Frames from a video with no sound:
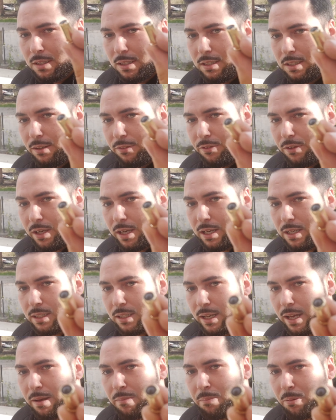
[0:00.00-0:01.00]
si se
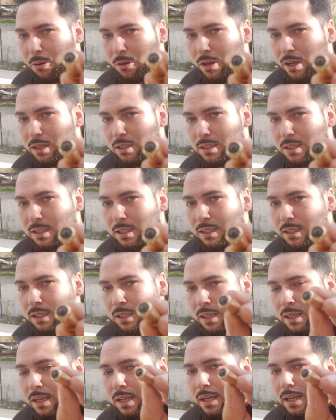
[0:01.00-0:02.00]
fijan, el proyectil
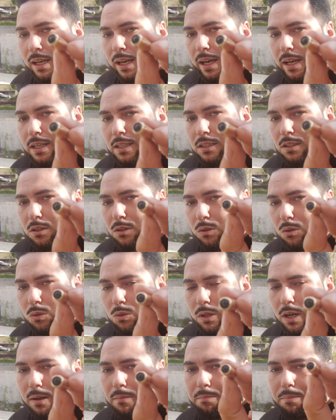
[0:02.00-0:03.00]
es
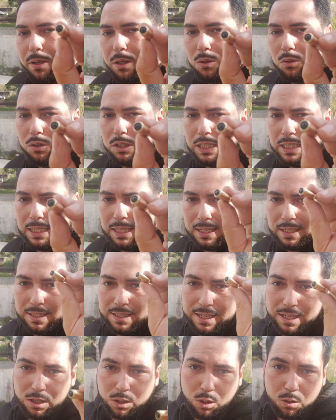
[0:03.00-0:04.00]
una pelotica
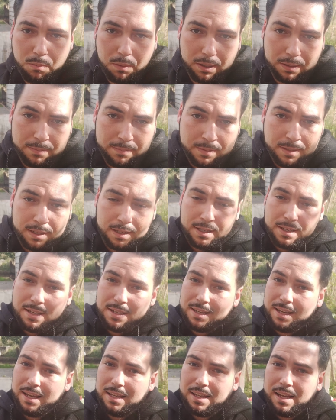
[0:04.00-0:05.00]
de goma.
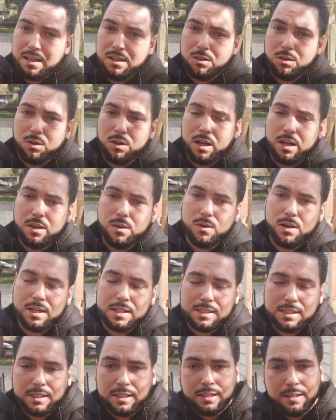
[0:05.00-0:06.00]
¿Qué tanto daño
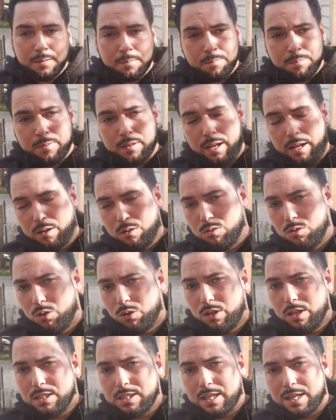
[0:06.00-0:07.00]
hace?
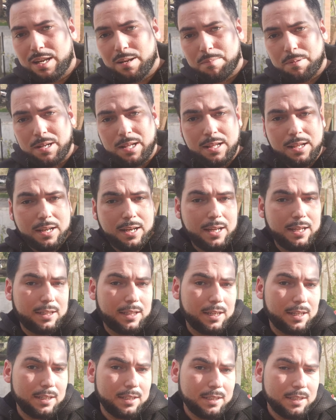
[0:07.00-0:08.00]
Algunos dicen que
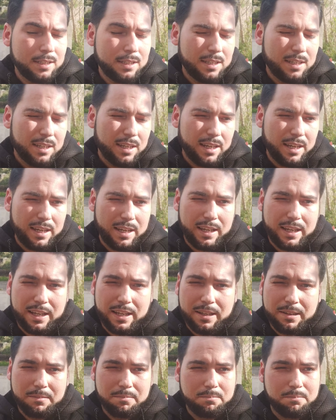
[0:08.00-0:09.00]
penetra 2
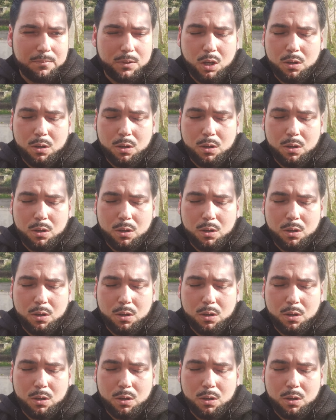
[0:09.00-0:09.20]
eh,